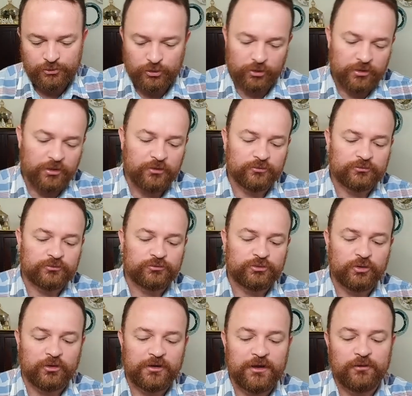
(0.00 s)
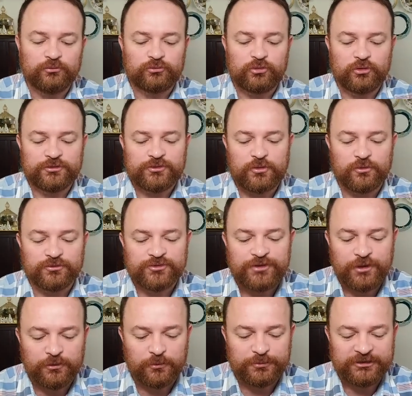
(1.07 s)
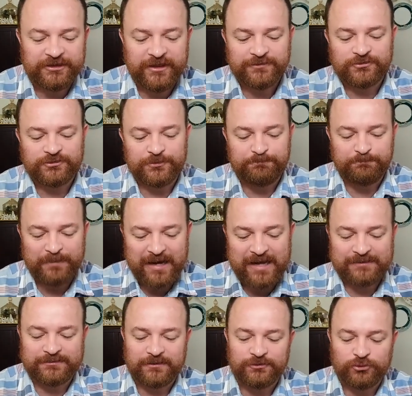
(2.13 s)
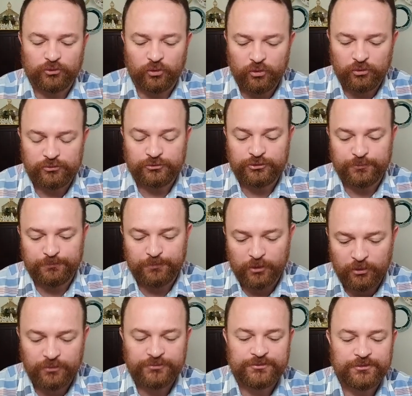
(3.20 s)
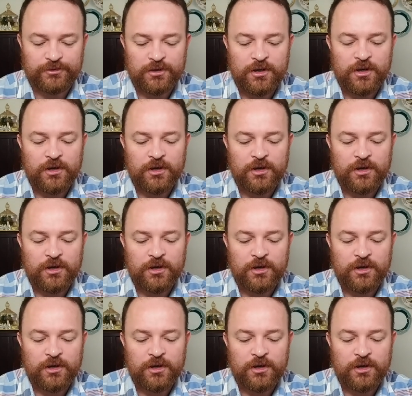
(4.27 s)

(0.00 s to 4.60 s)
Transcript: Jorão, Jorão trouxe consigo objetos de prata, de ouro, de bronze,